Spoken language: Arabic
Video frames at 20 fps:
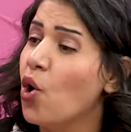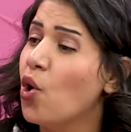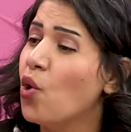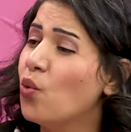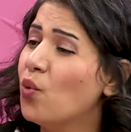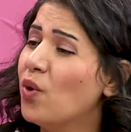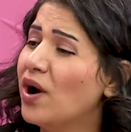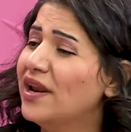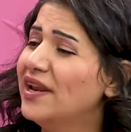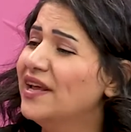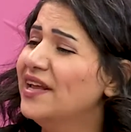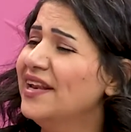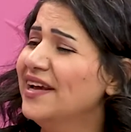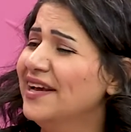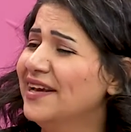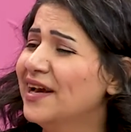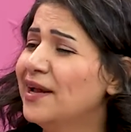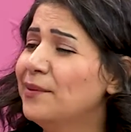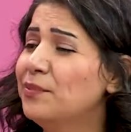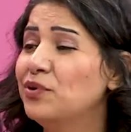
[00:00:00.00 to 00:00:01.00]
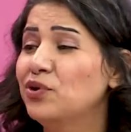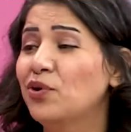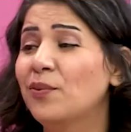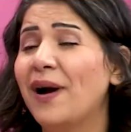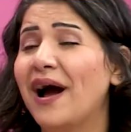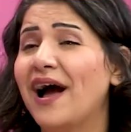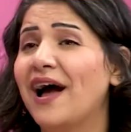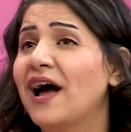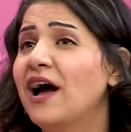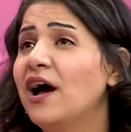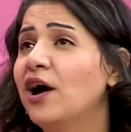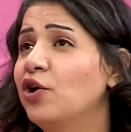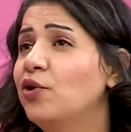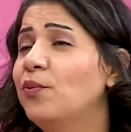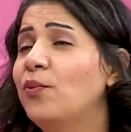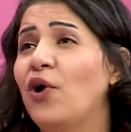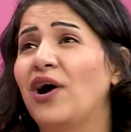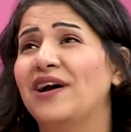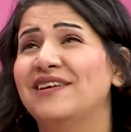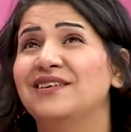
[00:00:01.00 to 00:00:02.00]
هو ليه العيال بيبقى
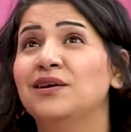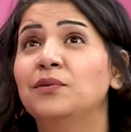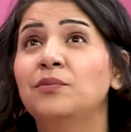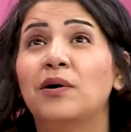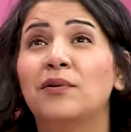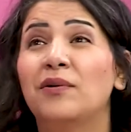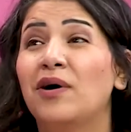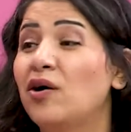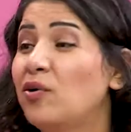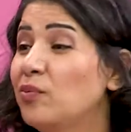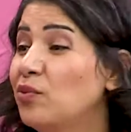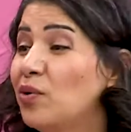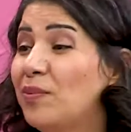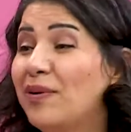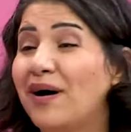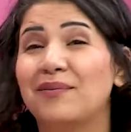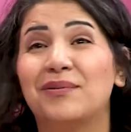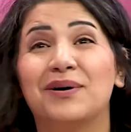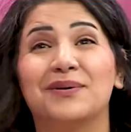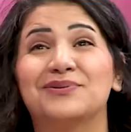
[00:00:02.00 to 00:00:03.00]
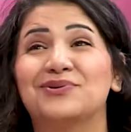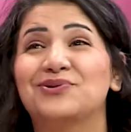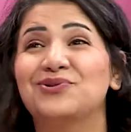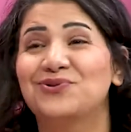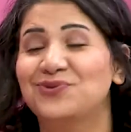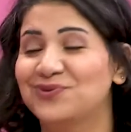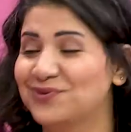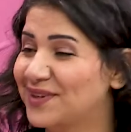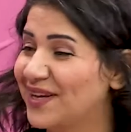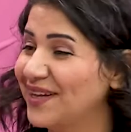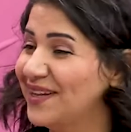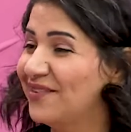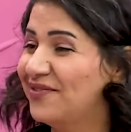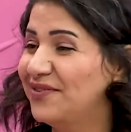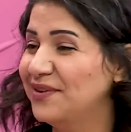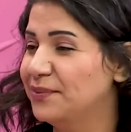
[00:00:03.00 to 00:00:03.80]
بيبقوا عايزين باباهم يبقى مبسوط كده في